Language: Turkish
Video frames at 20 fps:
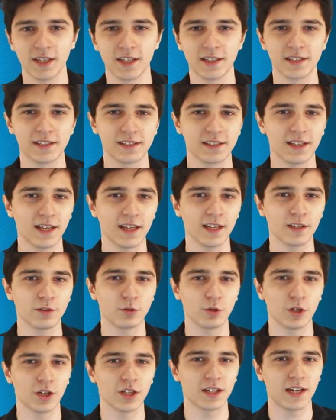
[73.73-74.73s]
size
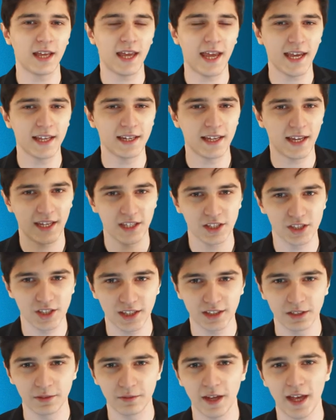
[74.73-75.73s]
dünyanın en
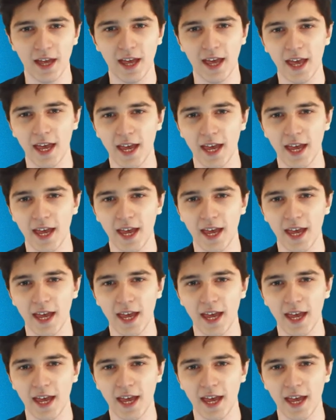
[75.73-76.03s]
heyecanlı ve